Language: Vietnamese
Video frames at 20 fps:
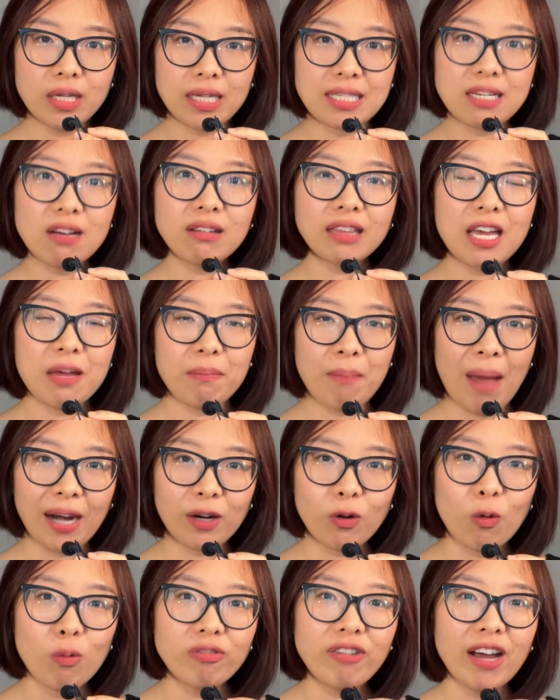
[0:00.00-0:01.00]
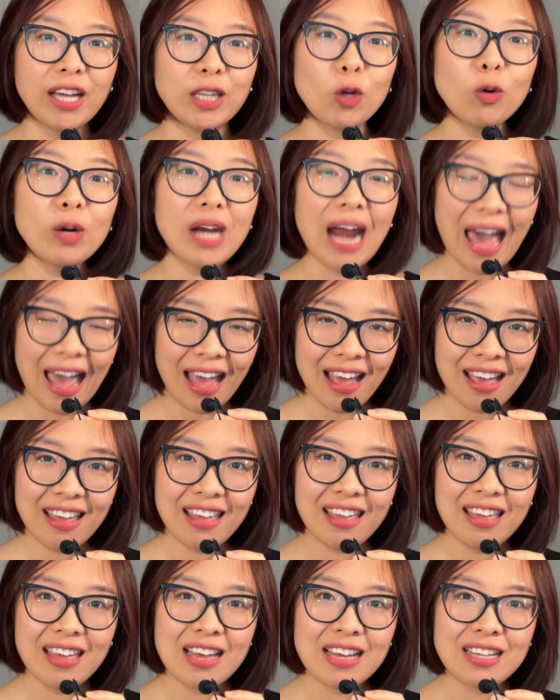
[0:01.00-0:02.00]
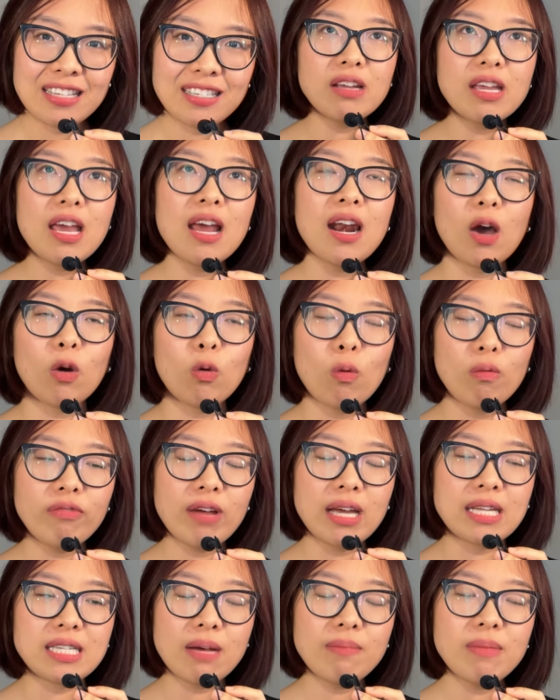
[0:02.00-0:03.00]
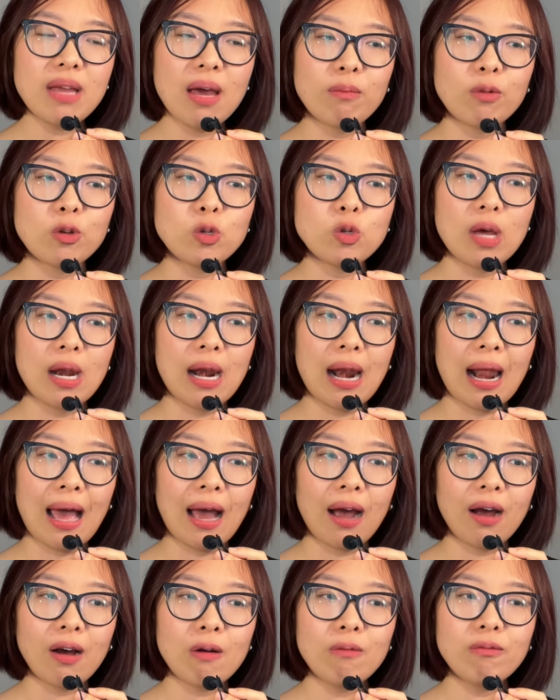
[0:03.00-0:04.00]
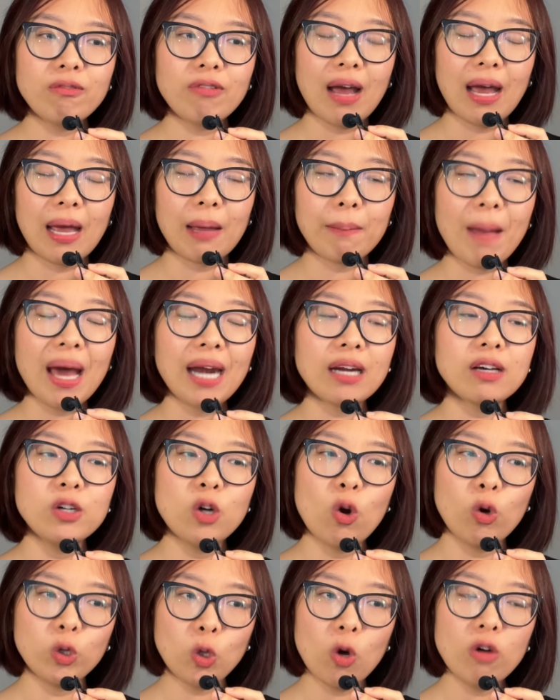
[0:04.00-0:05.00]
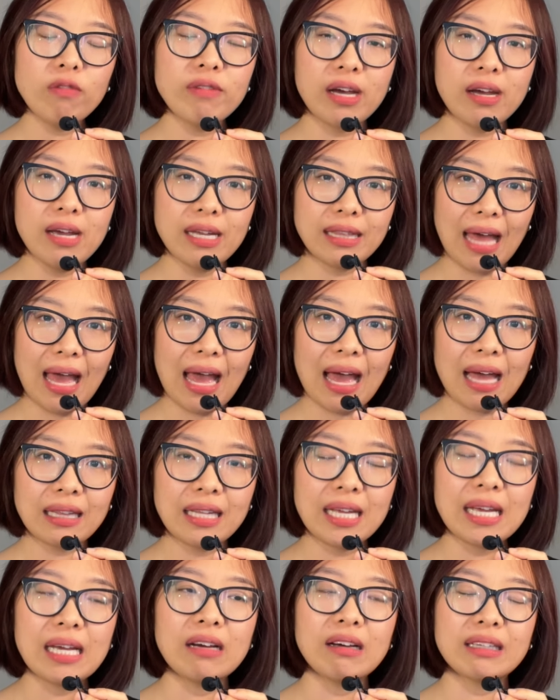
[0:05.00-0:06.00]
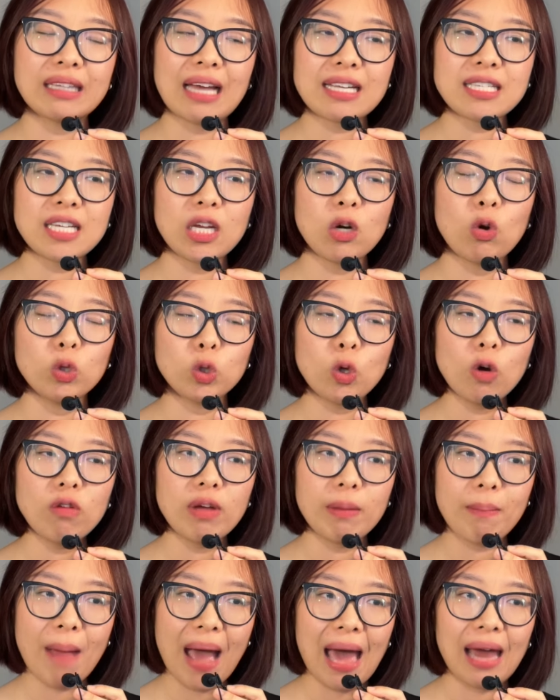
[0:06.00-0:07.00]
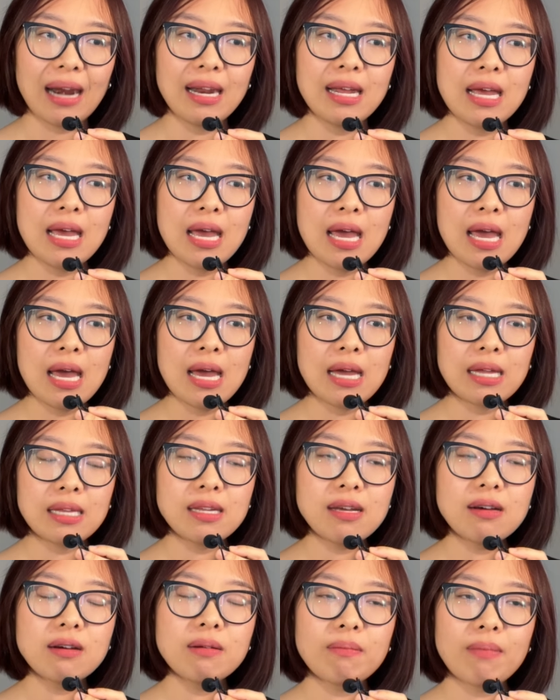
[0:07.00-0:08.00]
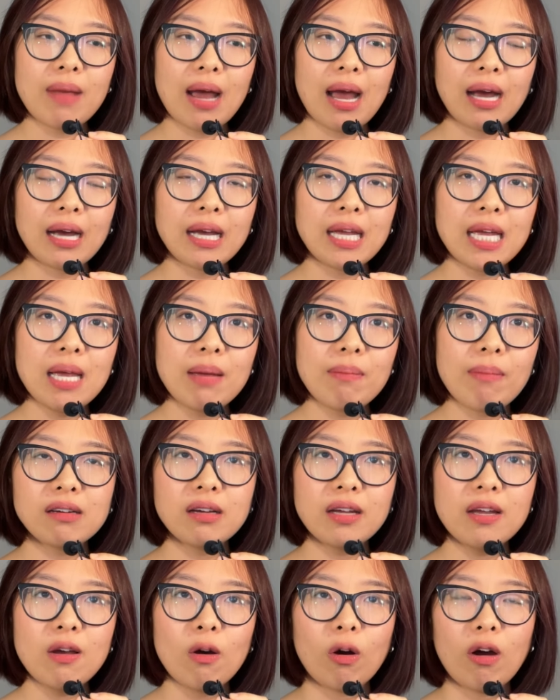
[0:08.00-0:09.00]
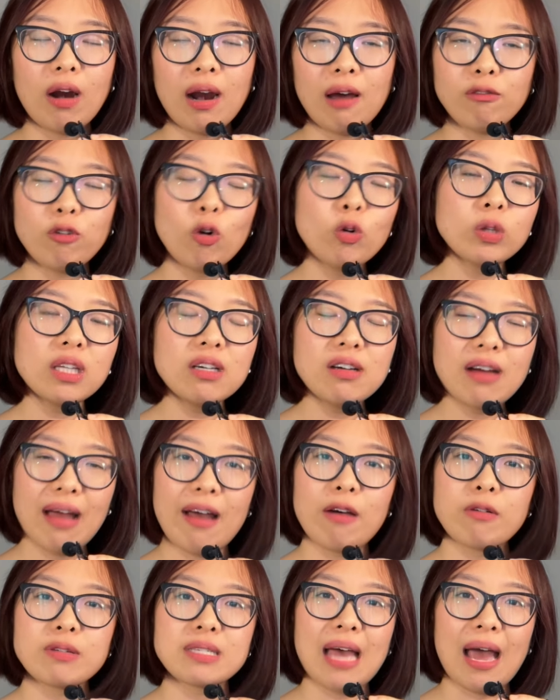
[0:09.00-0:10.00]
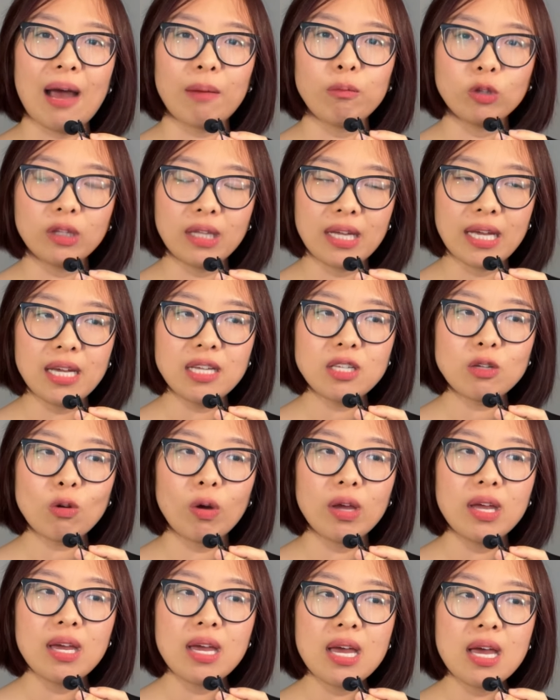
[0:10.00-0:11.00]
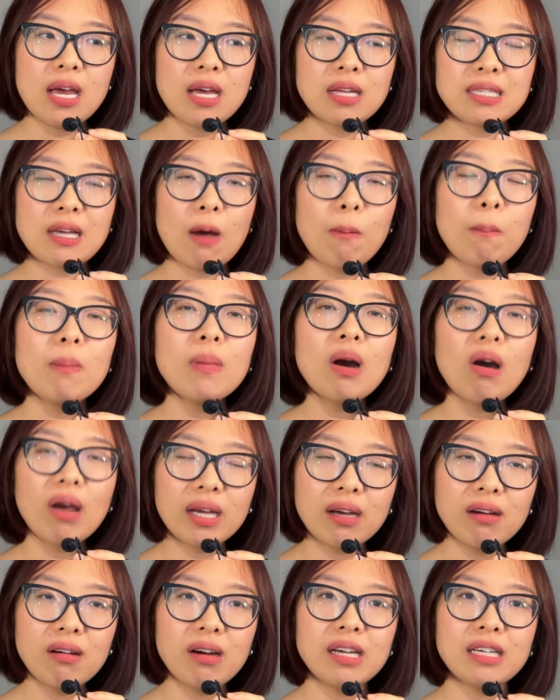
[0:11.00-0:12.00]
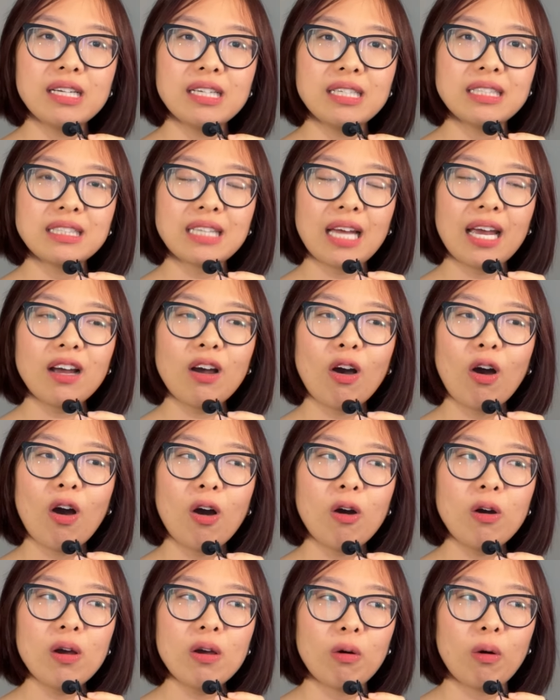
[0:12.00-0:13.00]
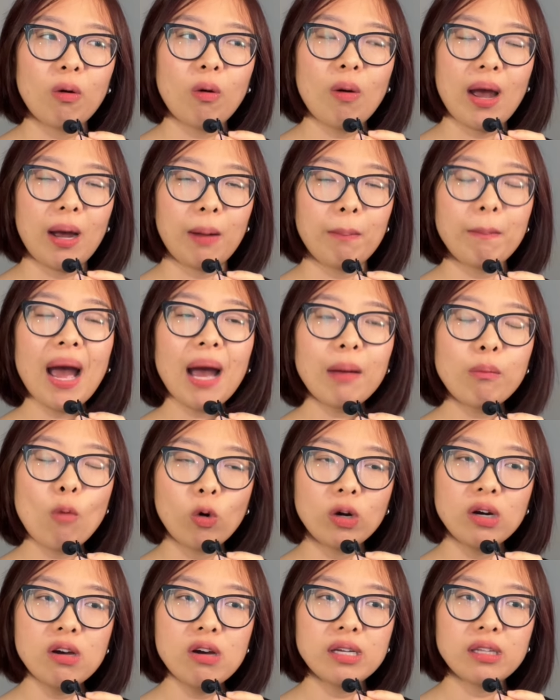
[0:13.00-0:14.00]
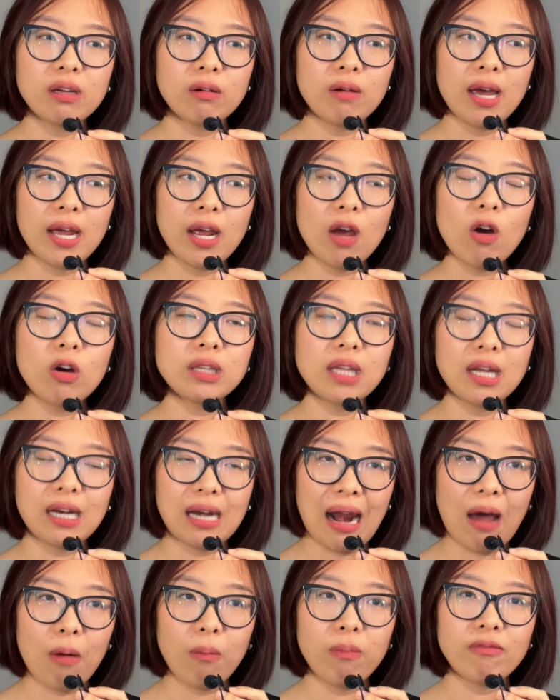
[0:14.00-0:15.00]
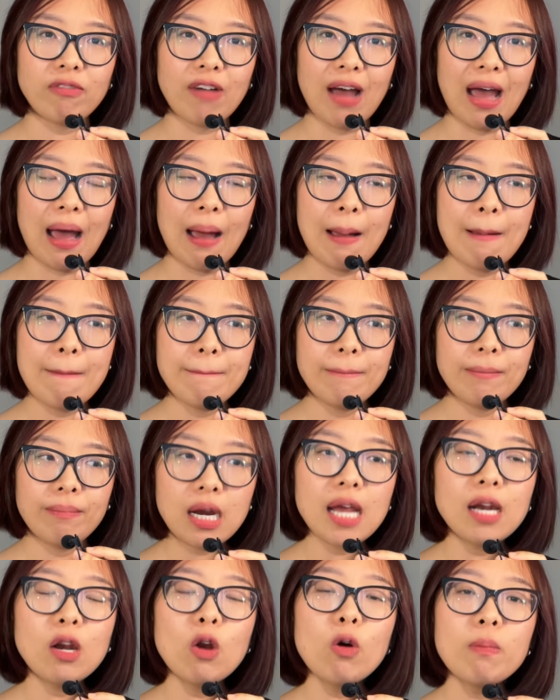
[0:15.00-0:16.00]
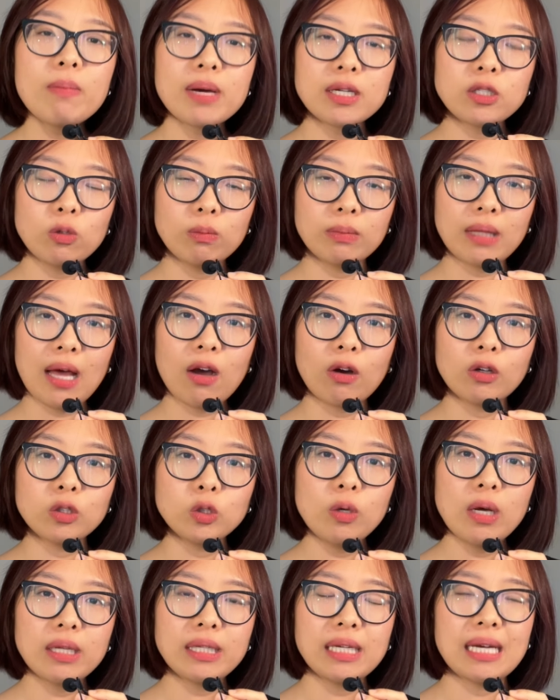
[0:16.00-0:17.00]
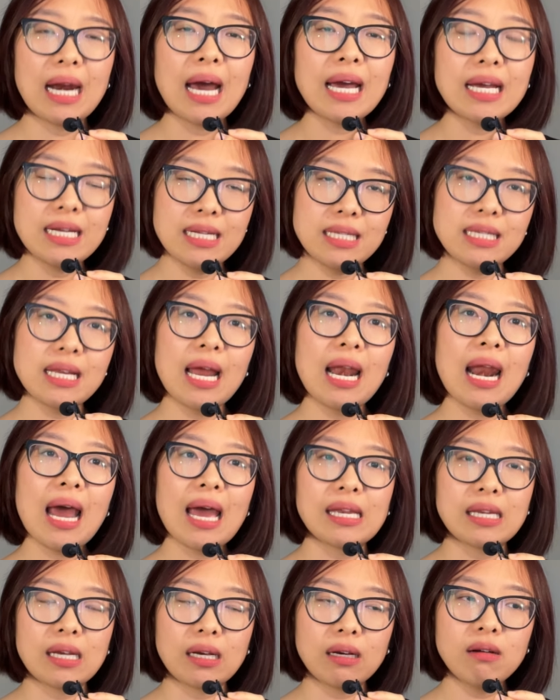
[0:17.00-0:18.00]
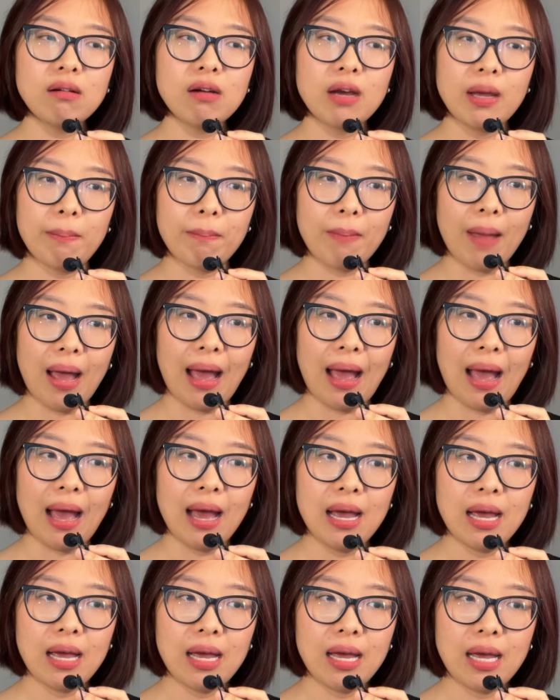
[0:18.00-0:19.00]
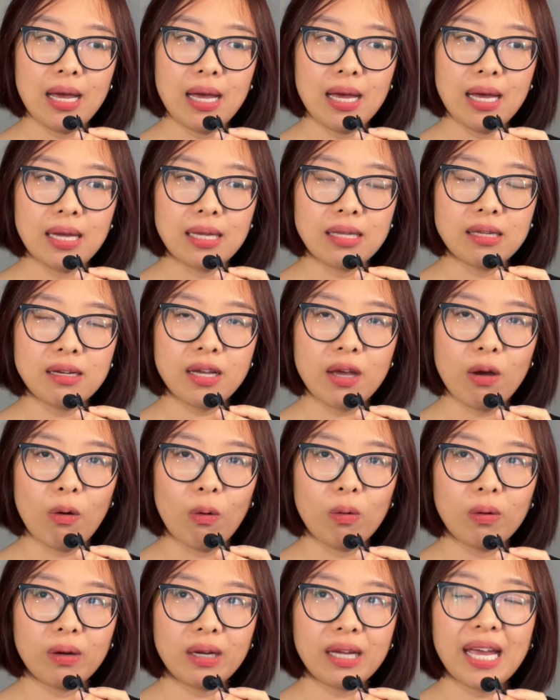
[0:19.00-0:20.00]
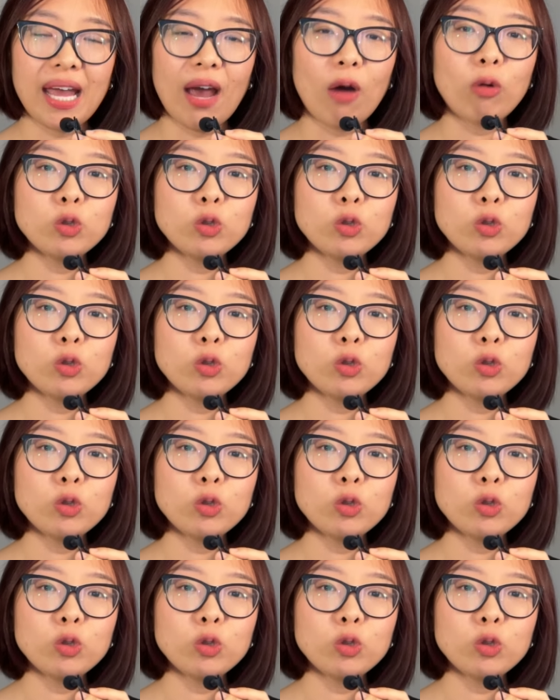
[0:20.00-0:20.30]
bạn tốt thì trước tiên bạn cũng phải tốt đã. Đương nhiên là cũng phải chấp nhận một chuyện là không phải bạn cứ đối tốt với người ta thì người ta sẽ đối tốt với bạn. Nhưng mà mình hãy cứ kiểu gọi là vô tư hào sảng một tí, rồi trong 10 người thì sẽ có khoảng 3-4 người nào đấy họ thật lòng, và đến lúc mà chúng ta có chuyện thì đấy sẽ là những người mà như kiểu